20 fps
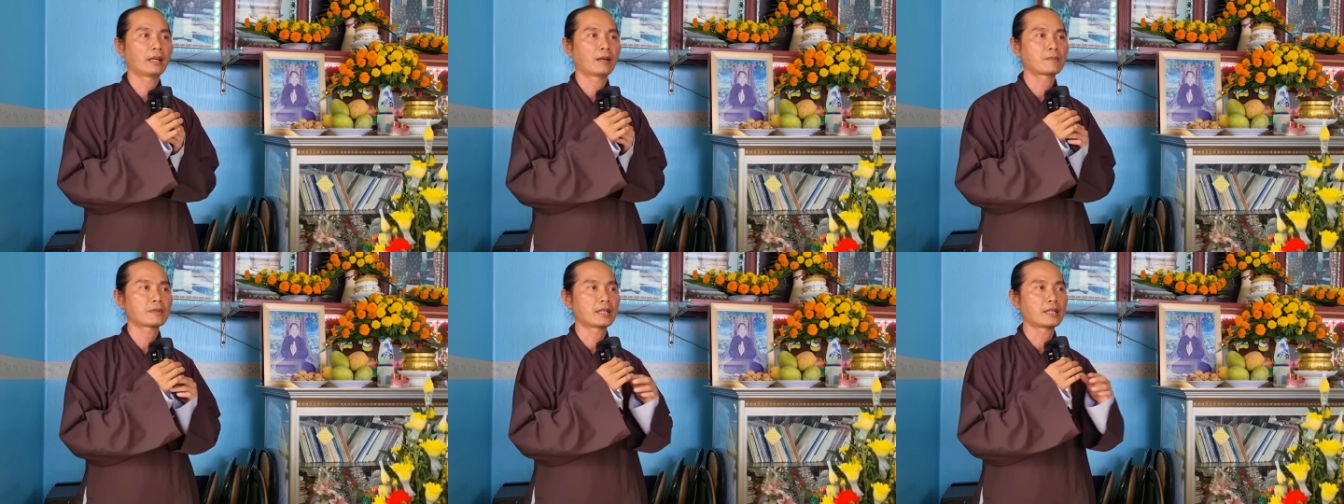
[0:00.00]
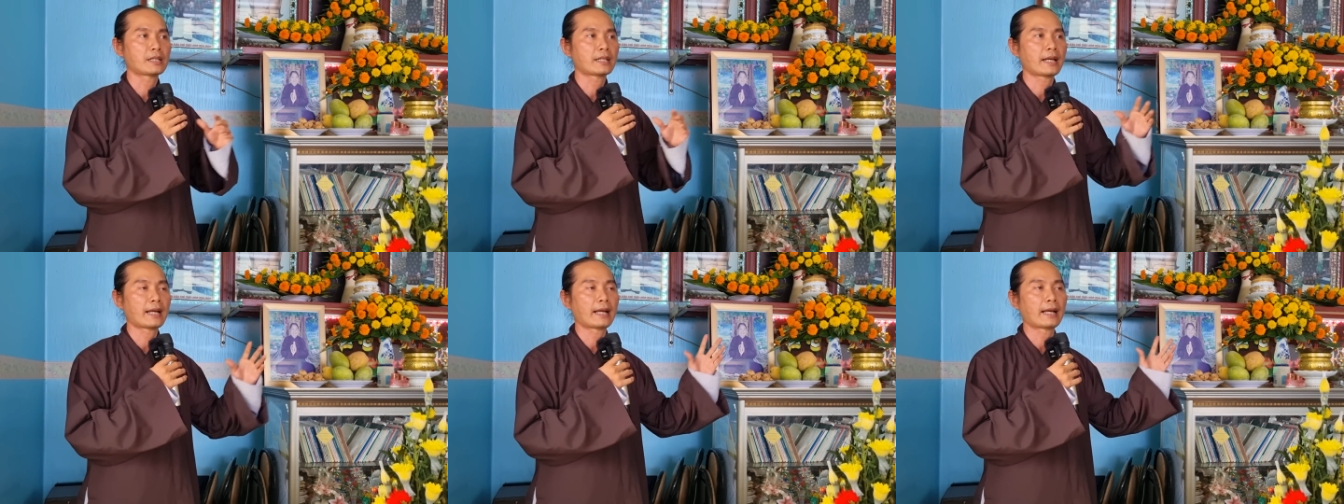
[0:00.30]
ông
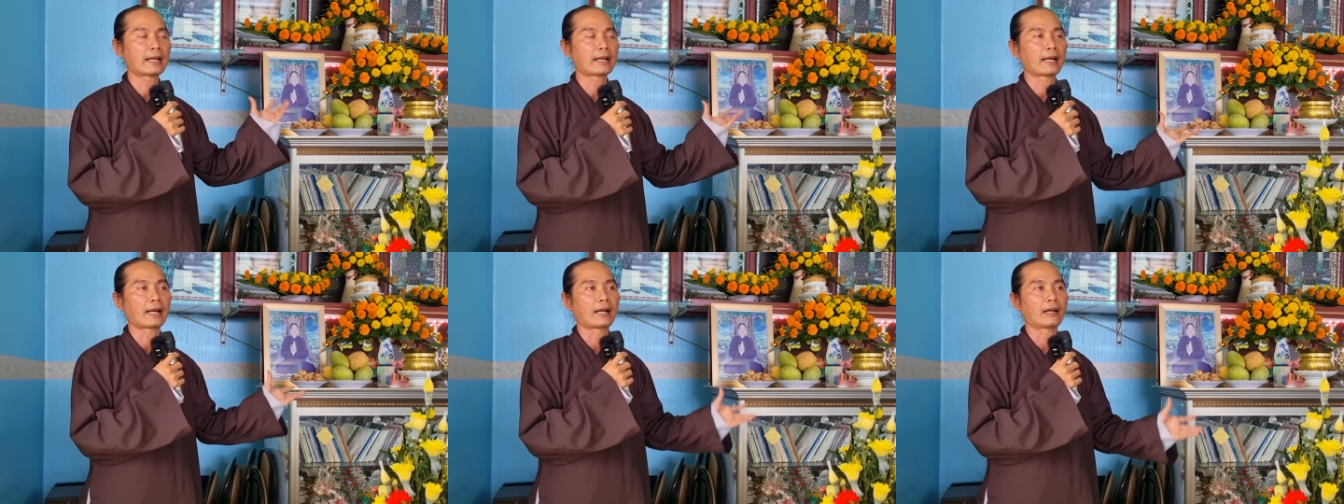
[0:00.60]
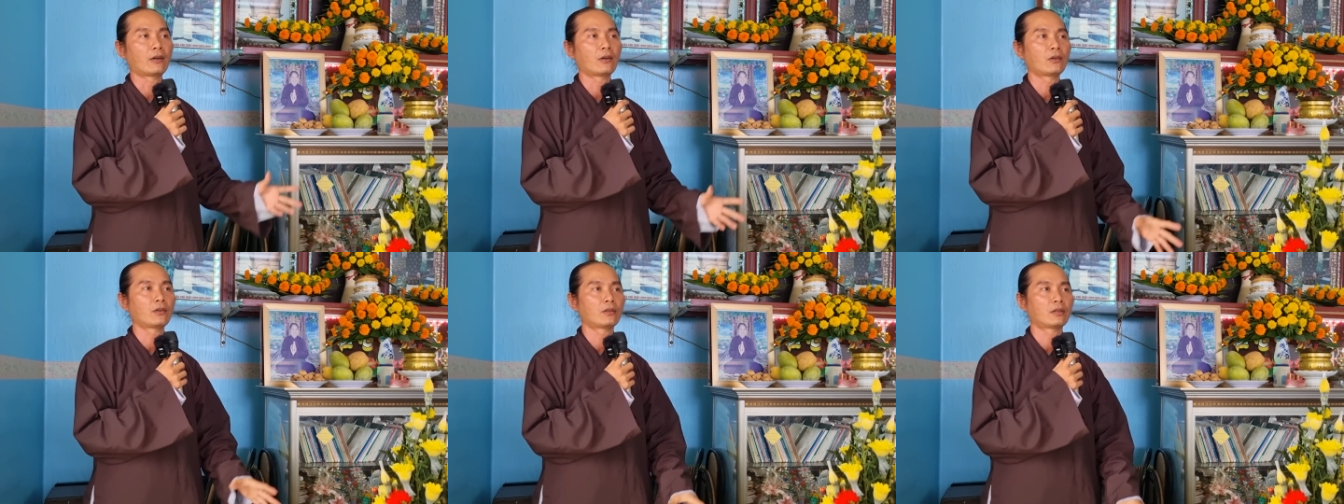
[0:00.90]
sẽ tra
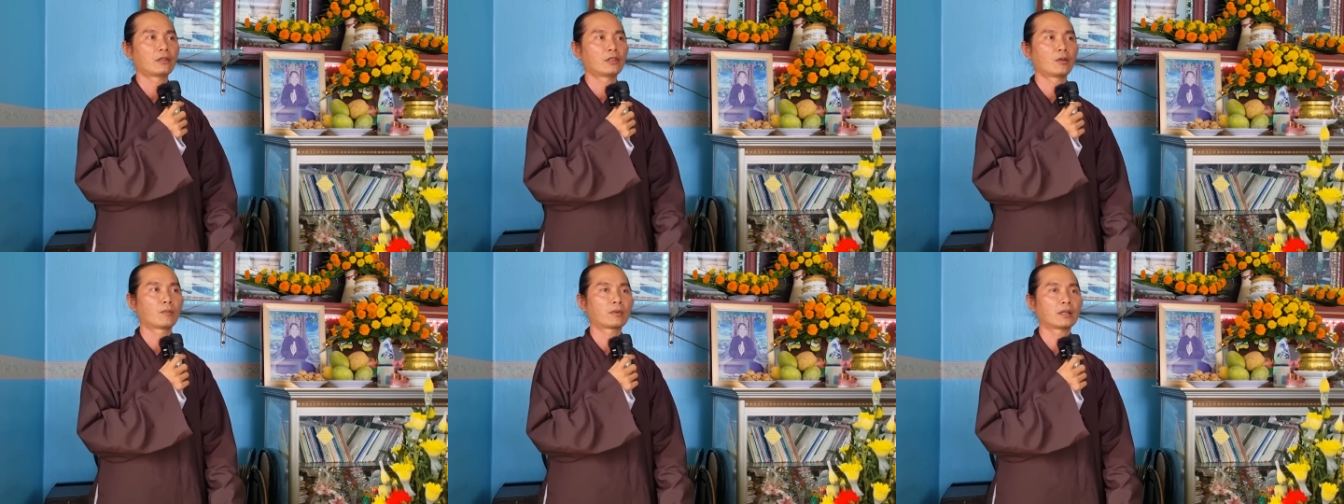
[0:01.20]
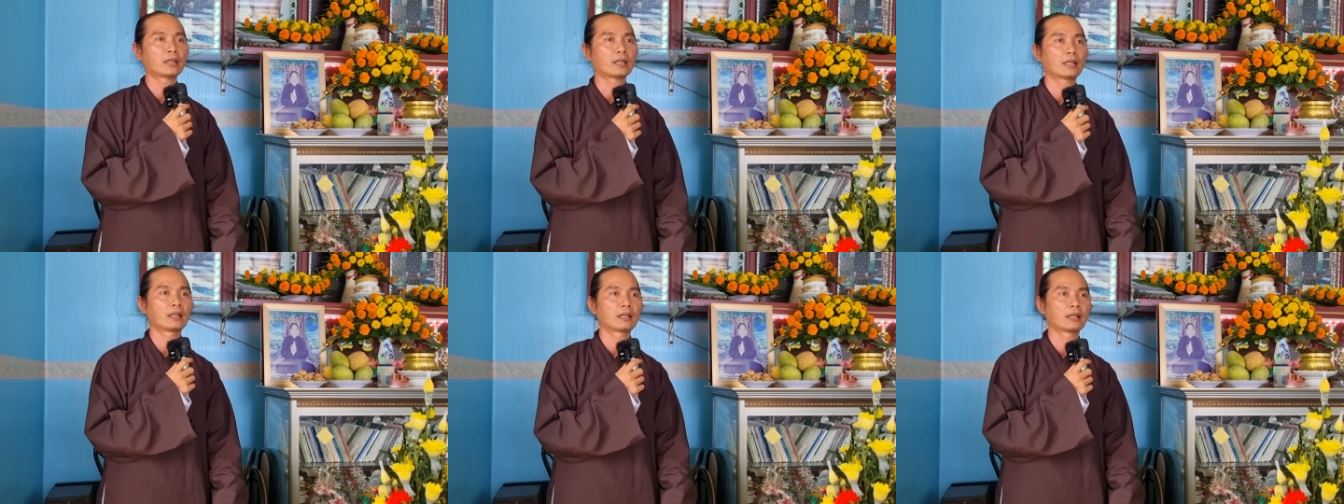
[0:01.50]
khảo, dùng
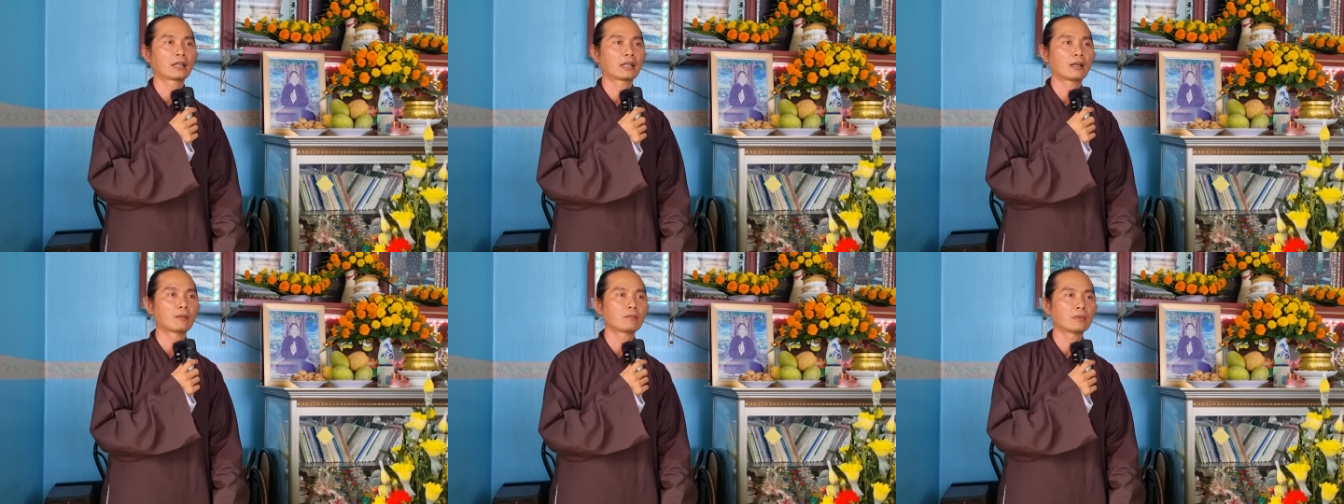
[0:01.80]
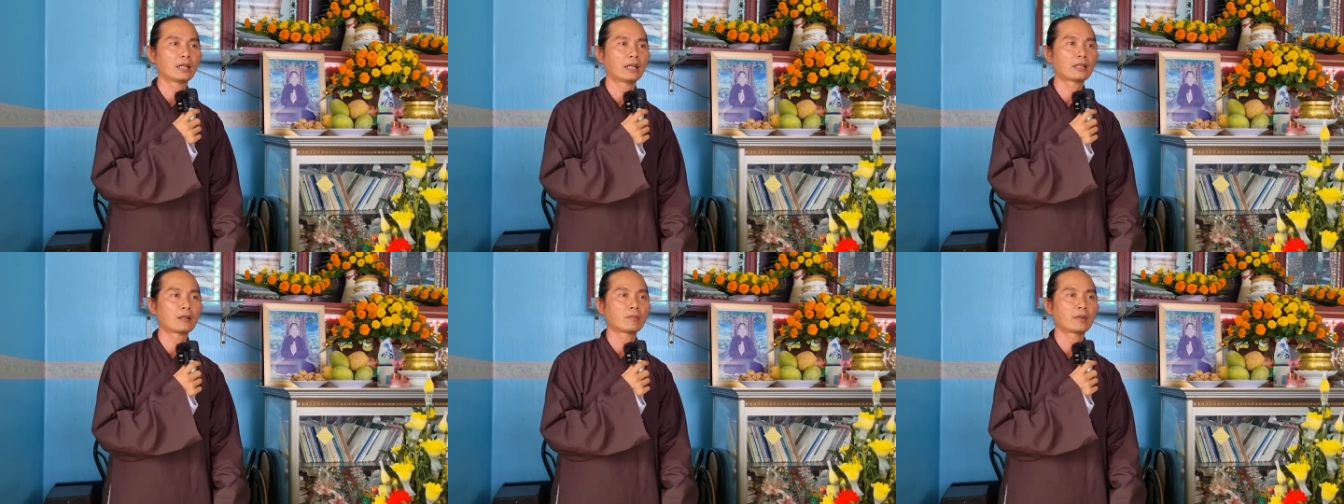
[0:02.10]
cái từ là không
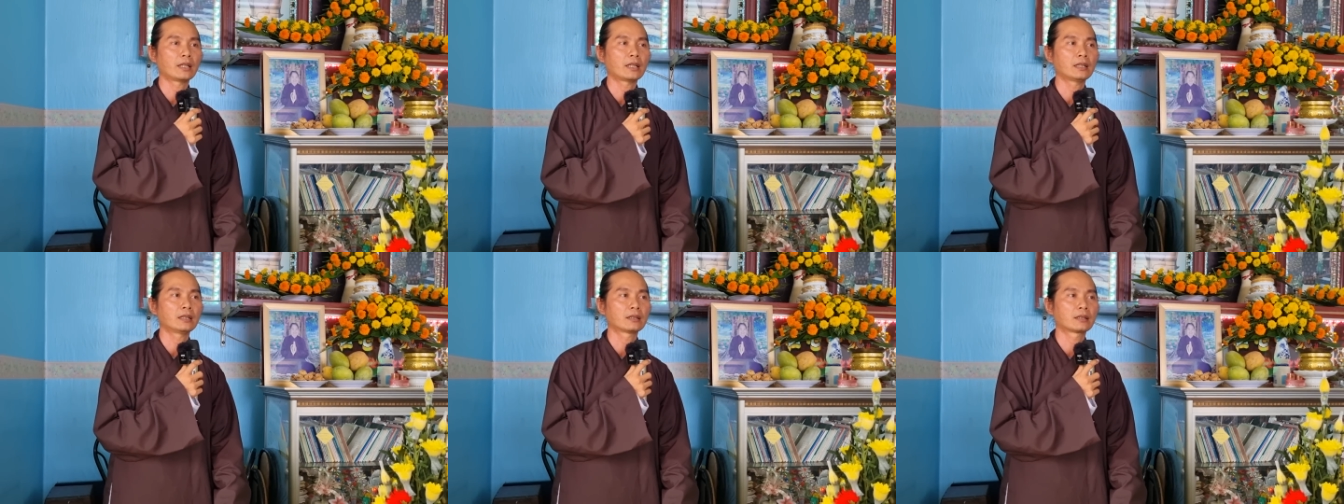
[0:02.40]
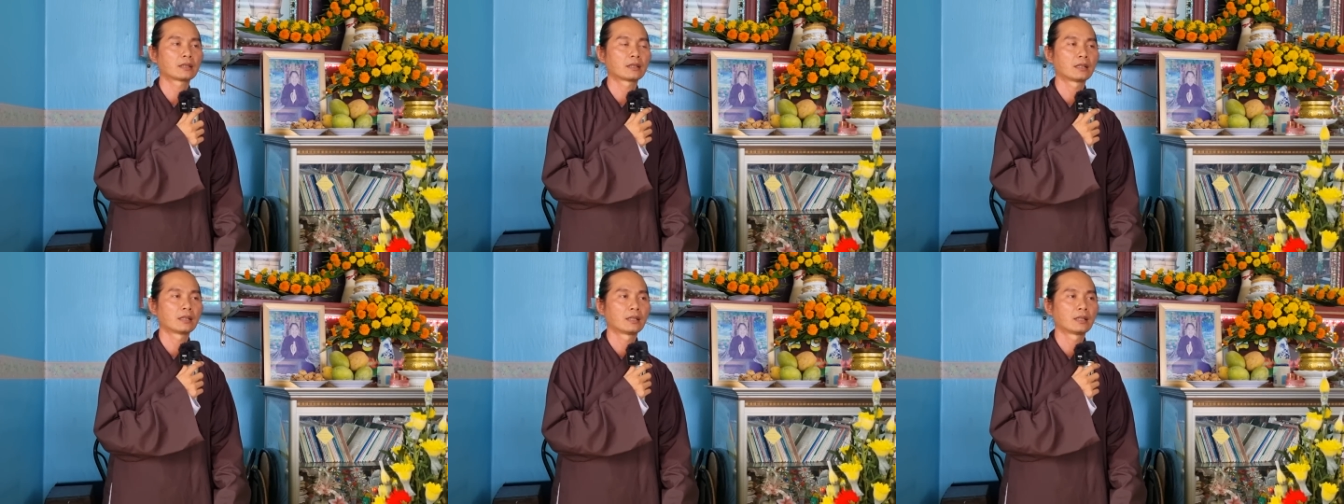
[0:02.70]
chết cũng bị thương.